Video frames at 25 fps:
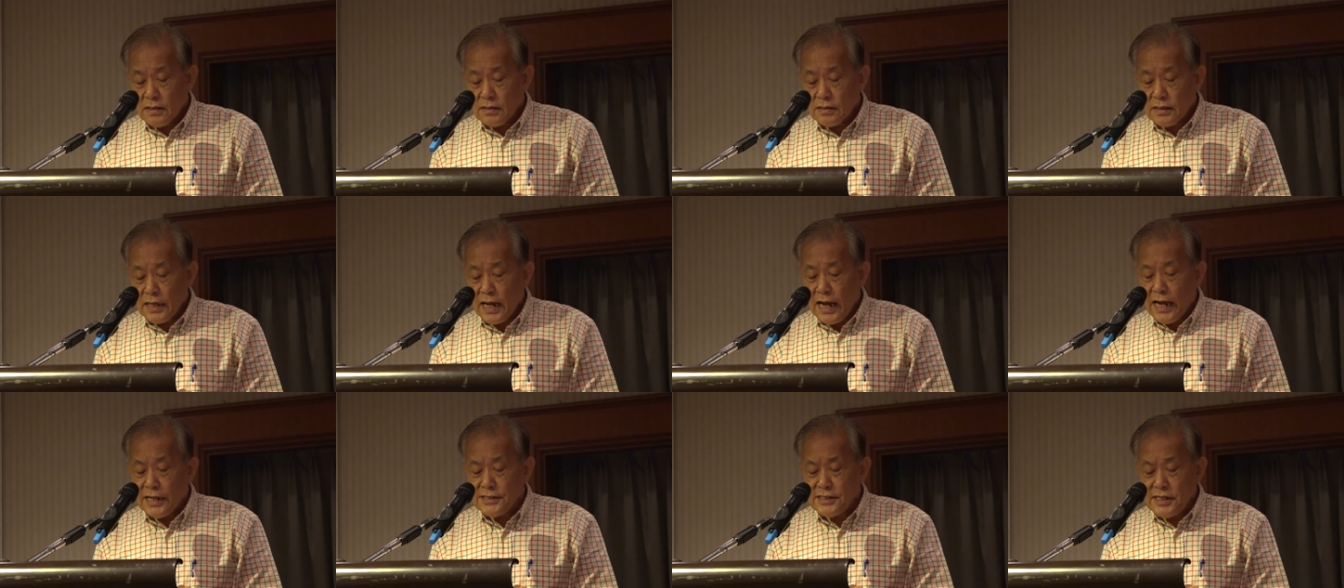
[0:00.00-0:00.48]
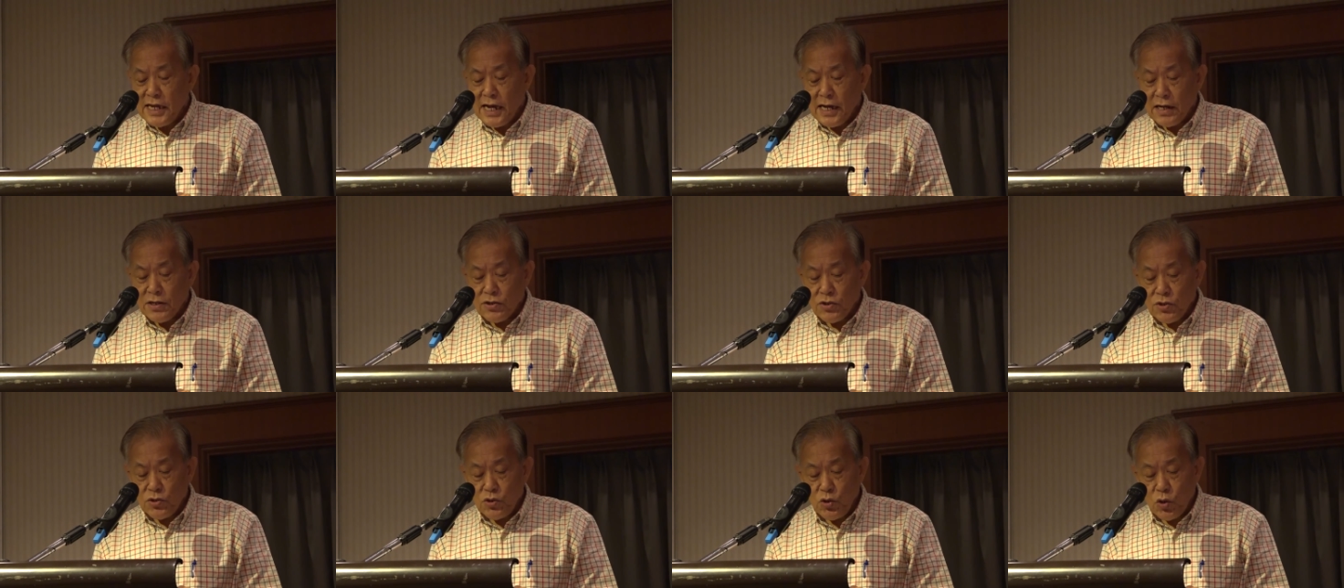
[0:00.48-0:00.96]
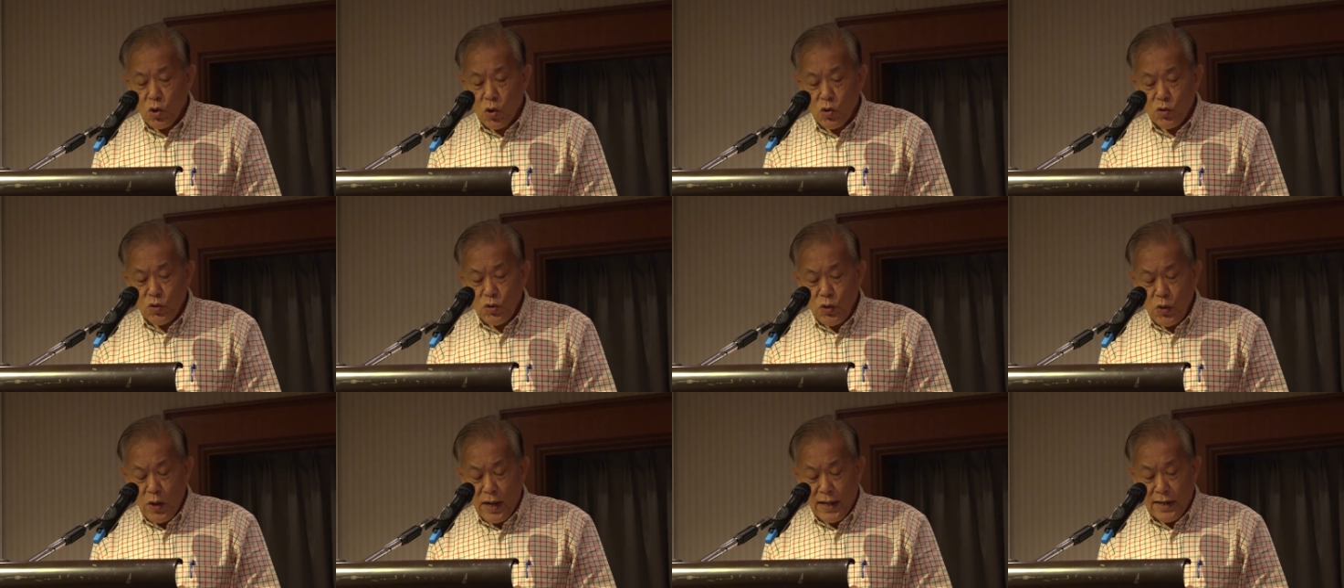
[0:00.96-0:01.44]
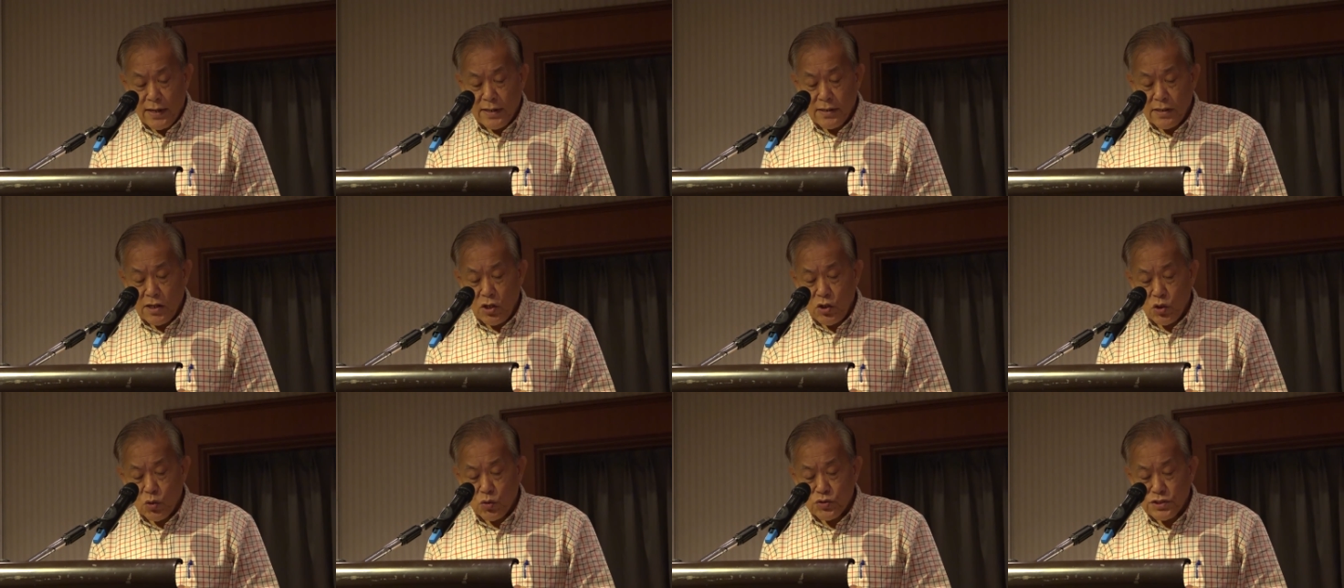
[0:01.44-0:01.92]
他将永远
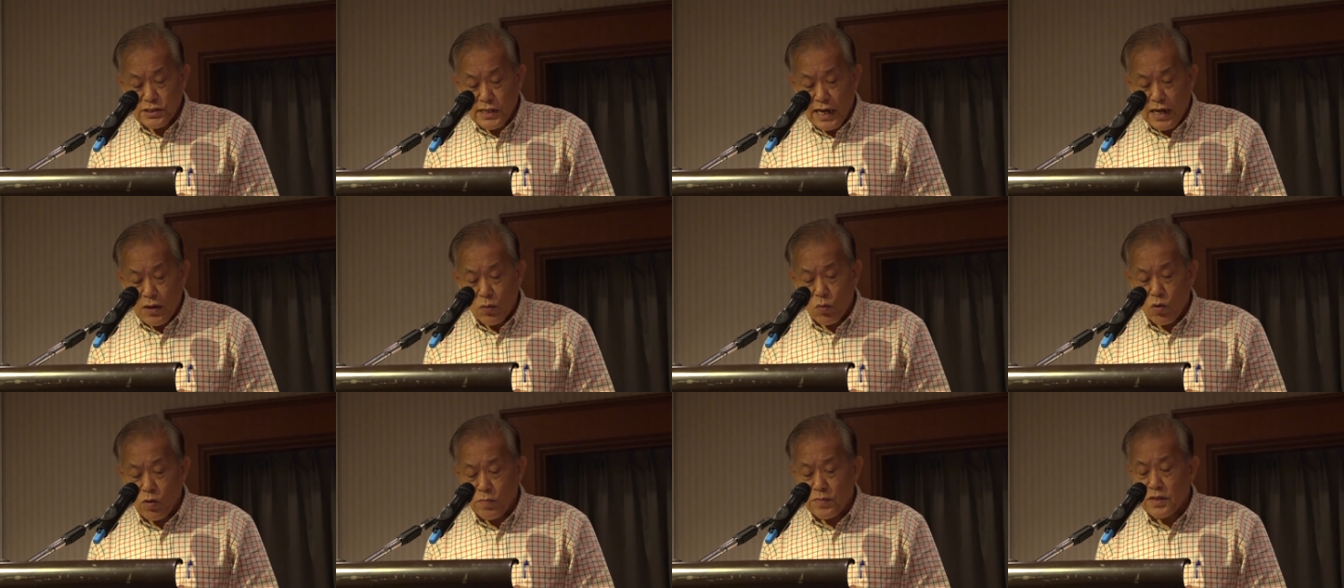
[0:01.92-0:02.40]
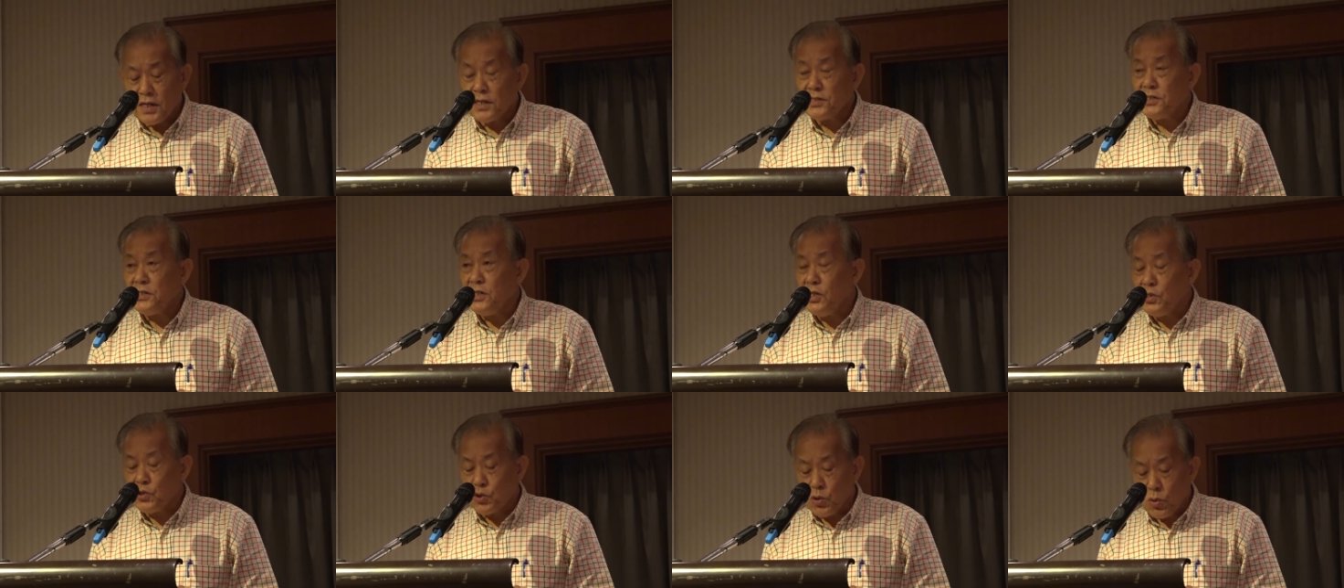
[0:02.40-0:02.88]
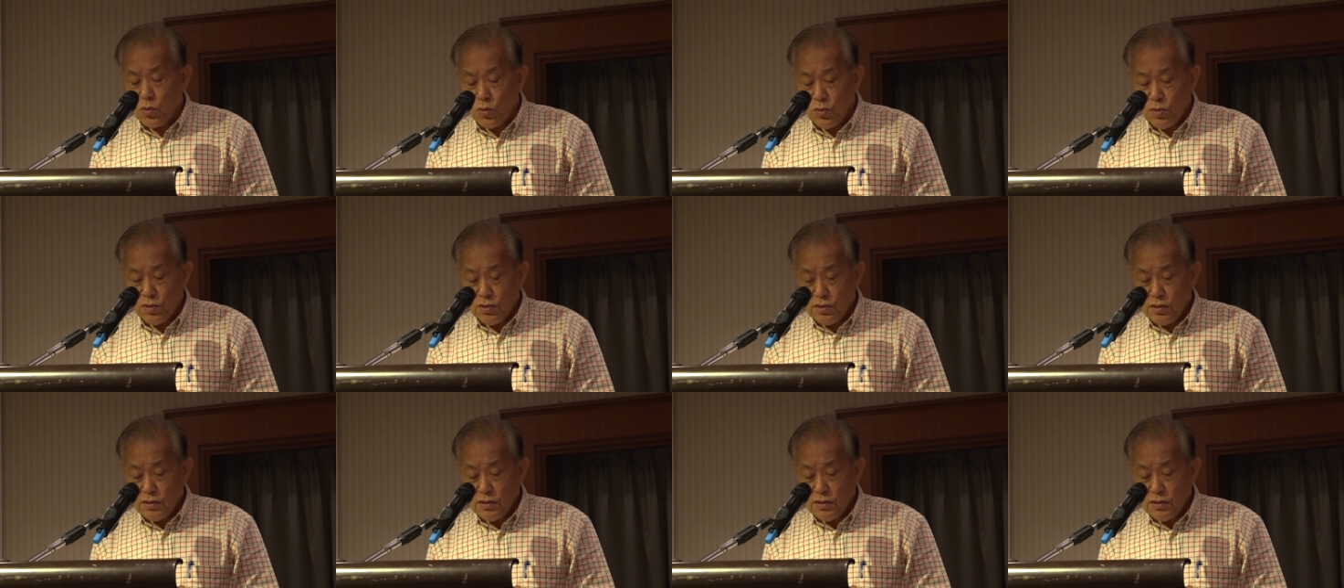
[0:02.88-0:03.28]
留在我们的心中。